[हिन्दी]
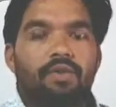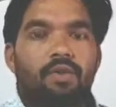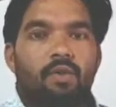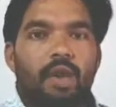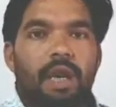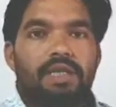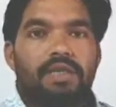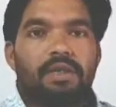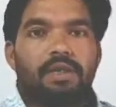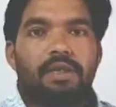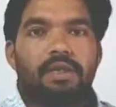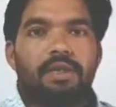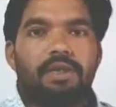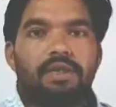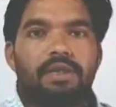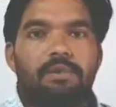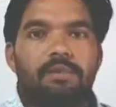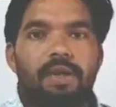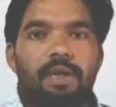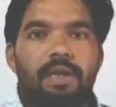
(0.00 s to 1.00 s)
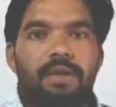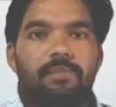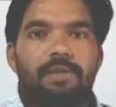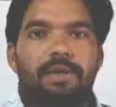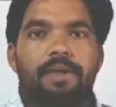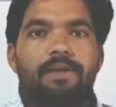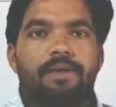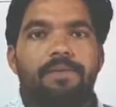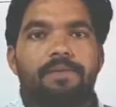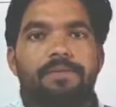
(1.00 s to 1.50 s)
वो आजकल के ज़माने
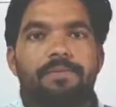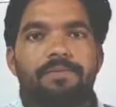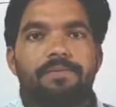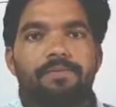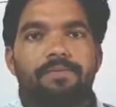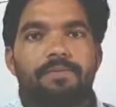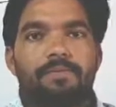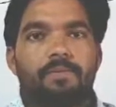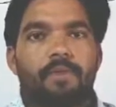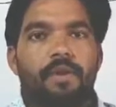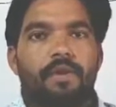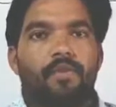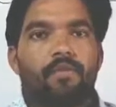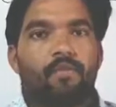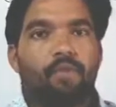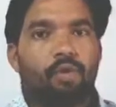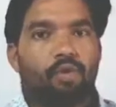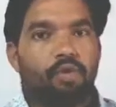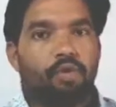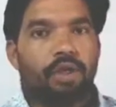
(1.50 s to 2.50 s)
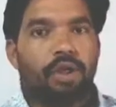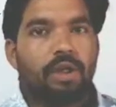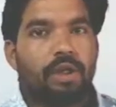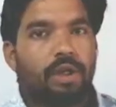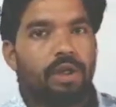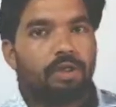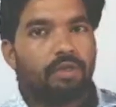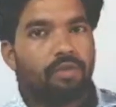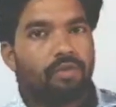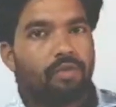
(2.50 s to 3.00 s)
में बहुत
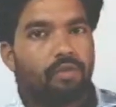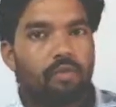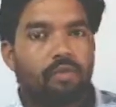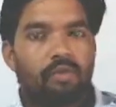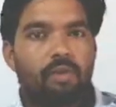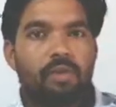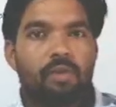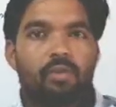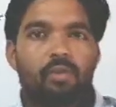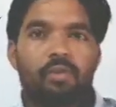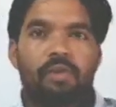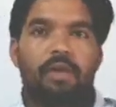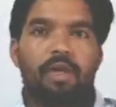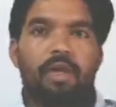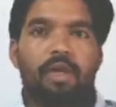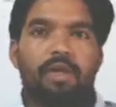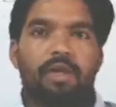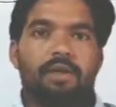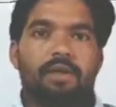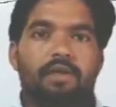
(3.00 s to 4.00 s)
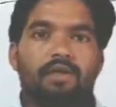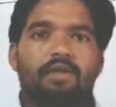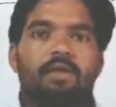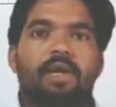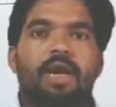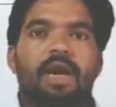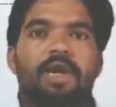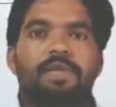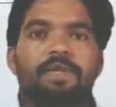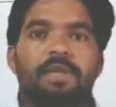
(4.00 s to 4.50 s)
ज़्यादा सूट होता है
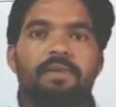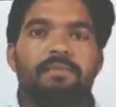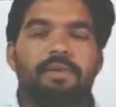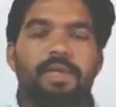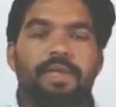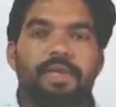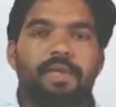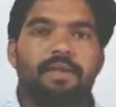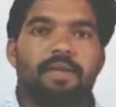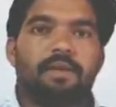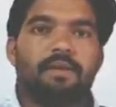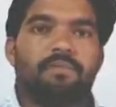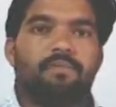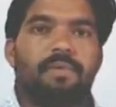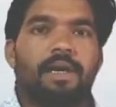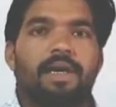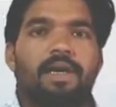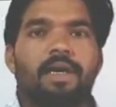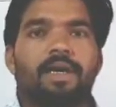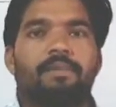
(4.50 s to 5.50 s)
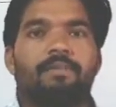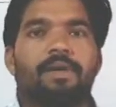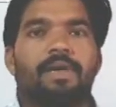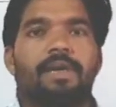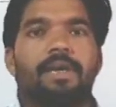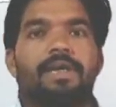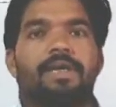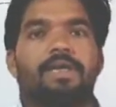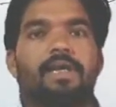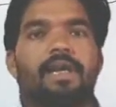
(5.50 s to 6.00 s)
क्योंकि आज आप देखिए मार्केट में
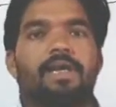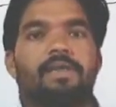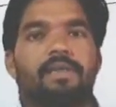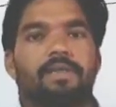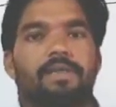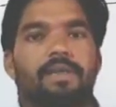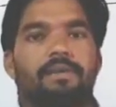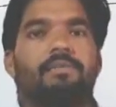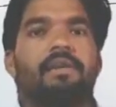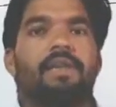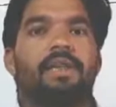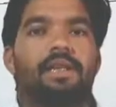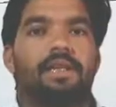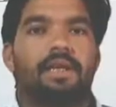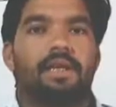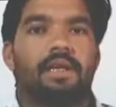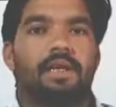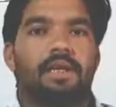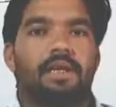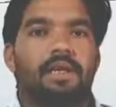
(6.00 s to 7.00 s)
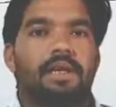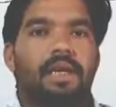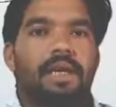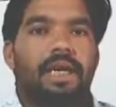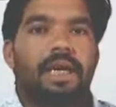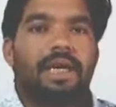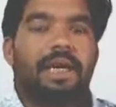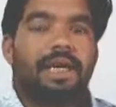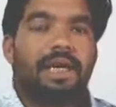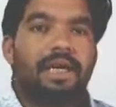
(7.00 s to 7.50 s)
कितनी सारी चीज़ें मिलती है
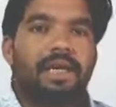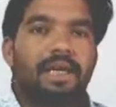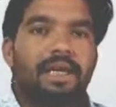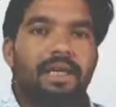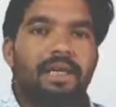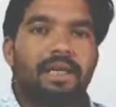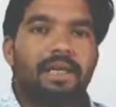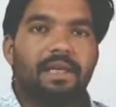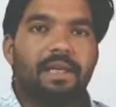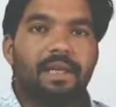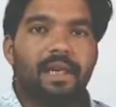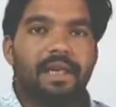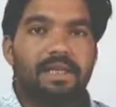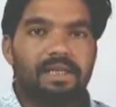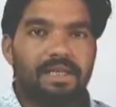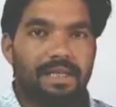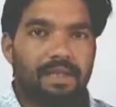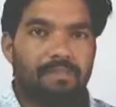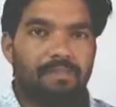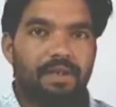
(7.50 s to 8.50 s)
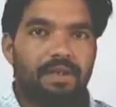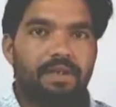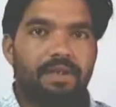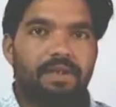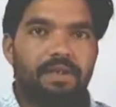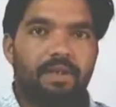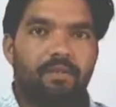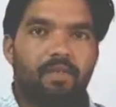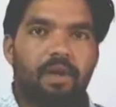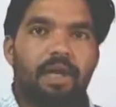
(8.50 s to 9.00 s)
लेकिन क्या सभी
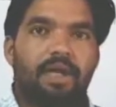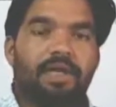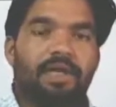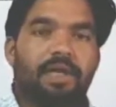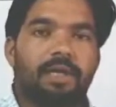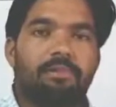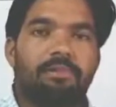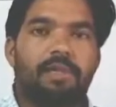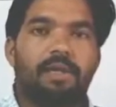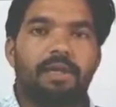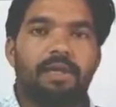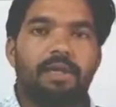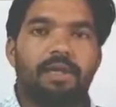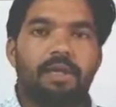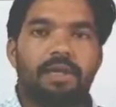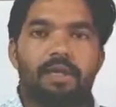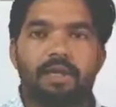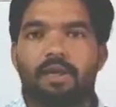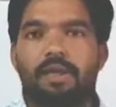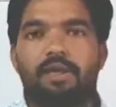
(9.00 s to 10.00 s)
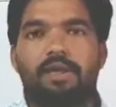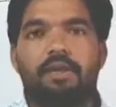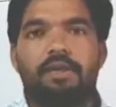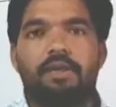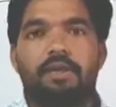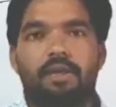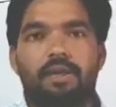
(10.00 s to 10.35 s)
चीज़ें क्वालिटी की मिलती नहीं